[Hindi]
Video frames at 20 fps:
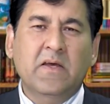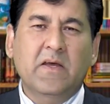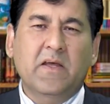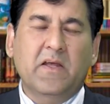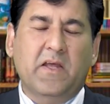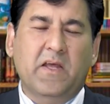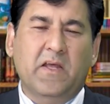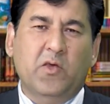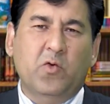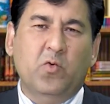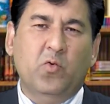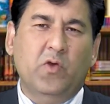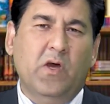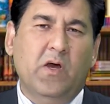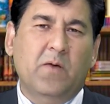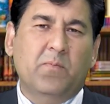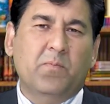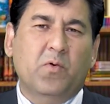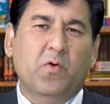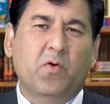कि क्यों ना
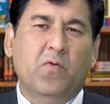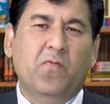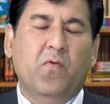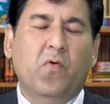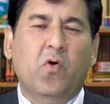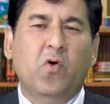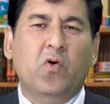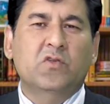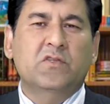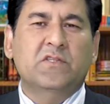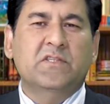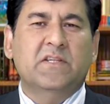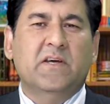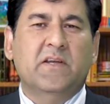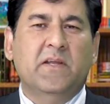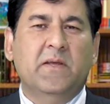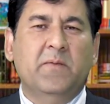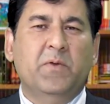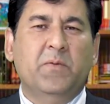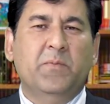आपको वो
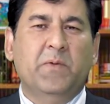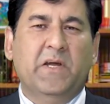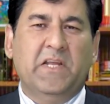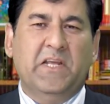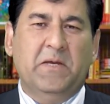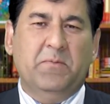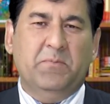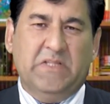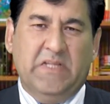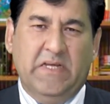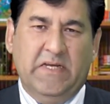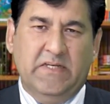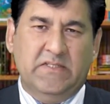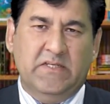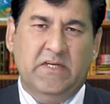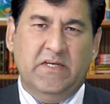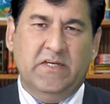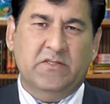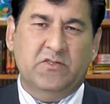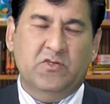सारी बीमारियां बताई
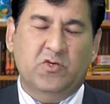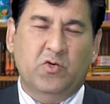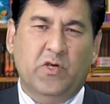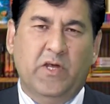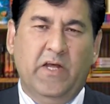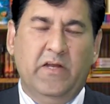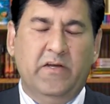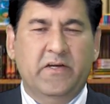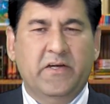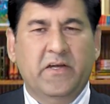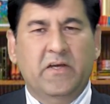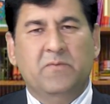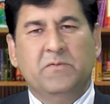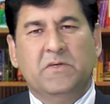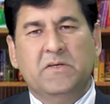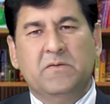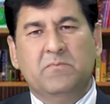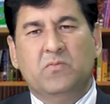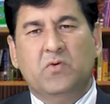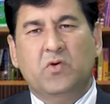जाएं जो कनाडा
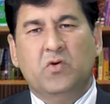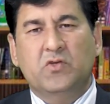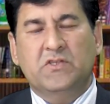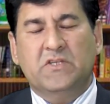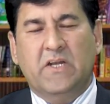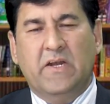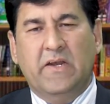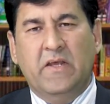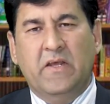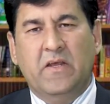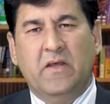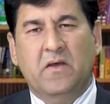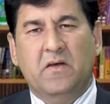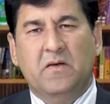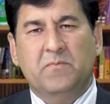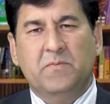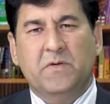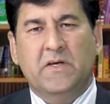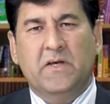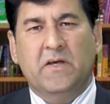में मोस्टली
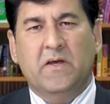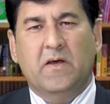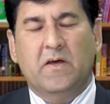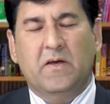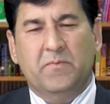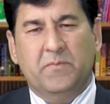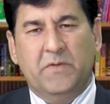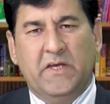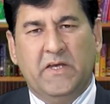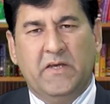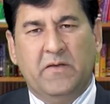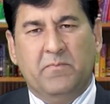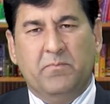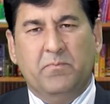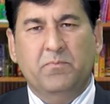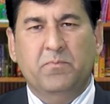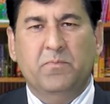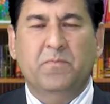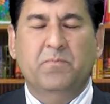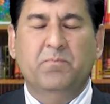हम
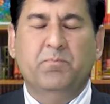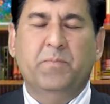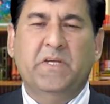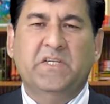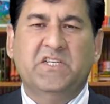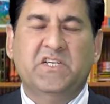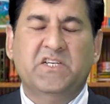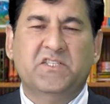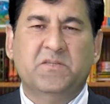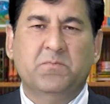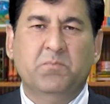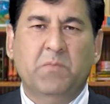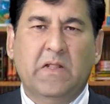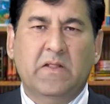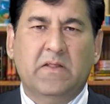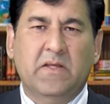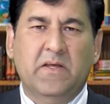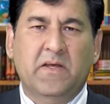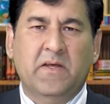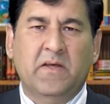हमें पेशेंट्स
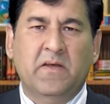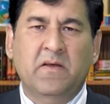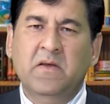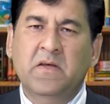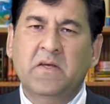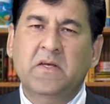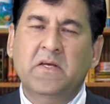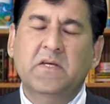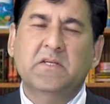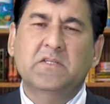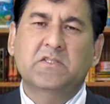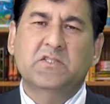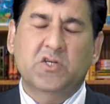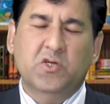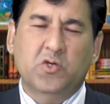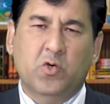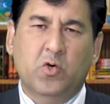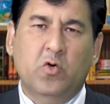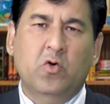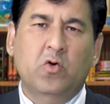मिलते हैं
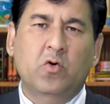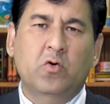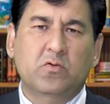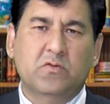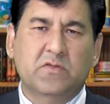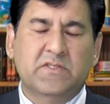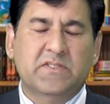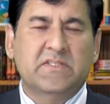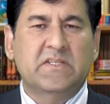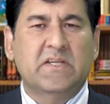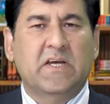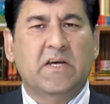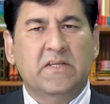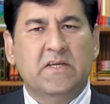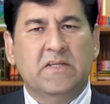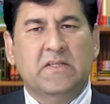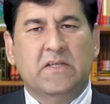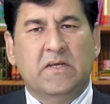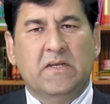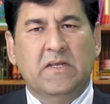जिनको
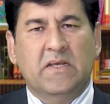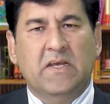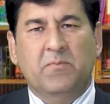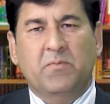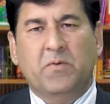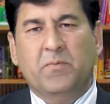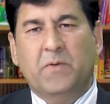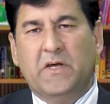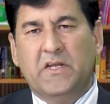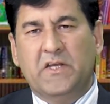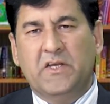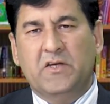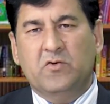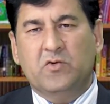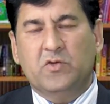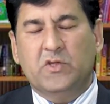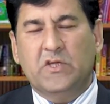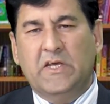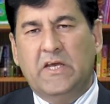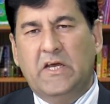ज़्यादातर ये बीमारियां
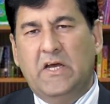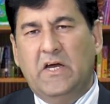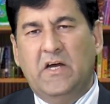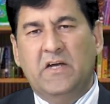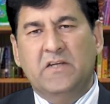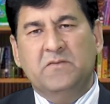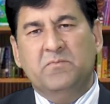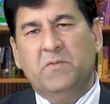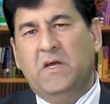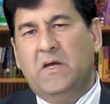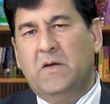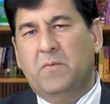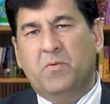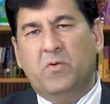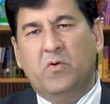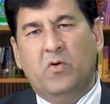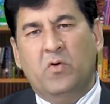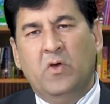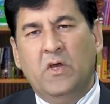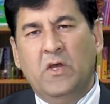होती हैं आज मैं
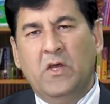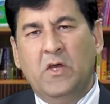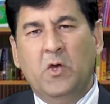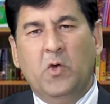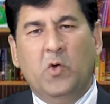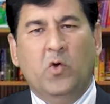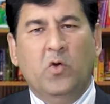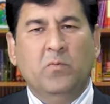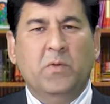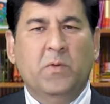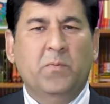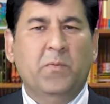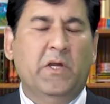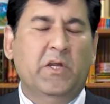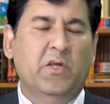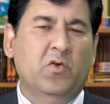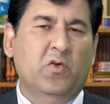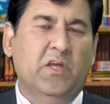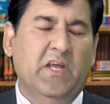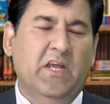आपको उन
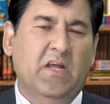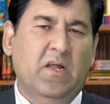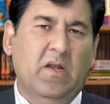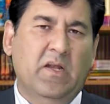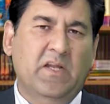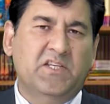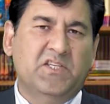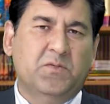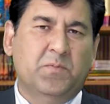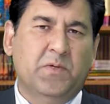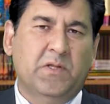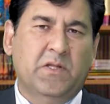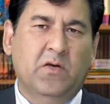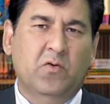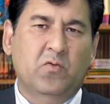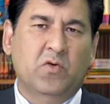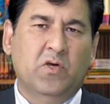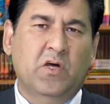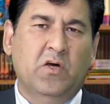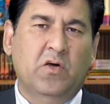बीमारियों की एक लिस्ट
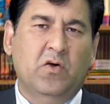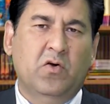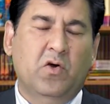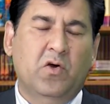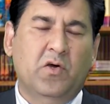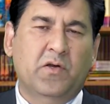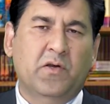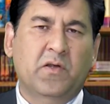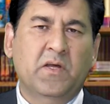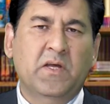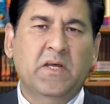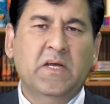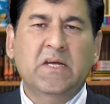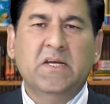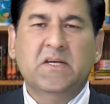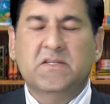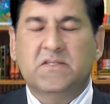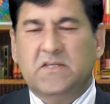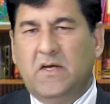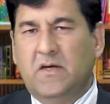बताऊंगा और
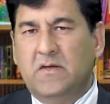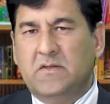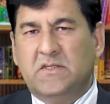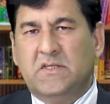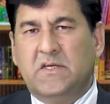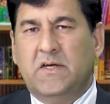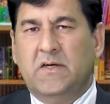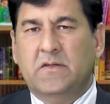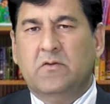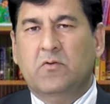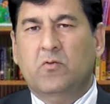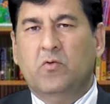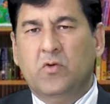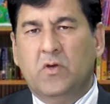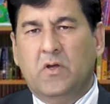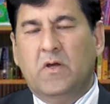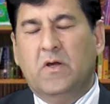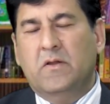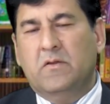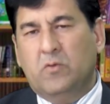साथ साथ
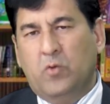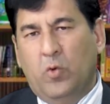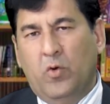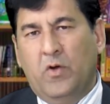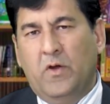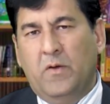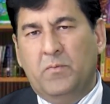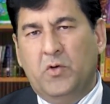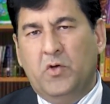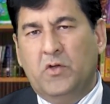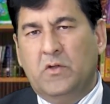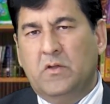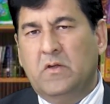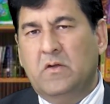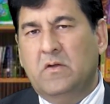उनका थोड़ा बहुत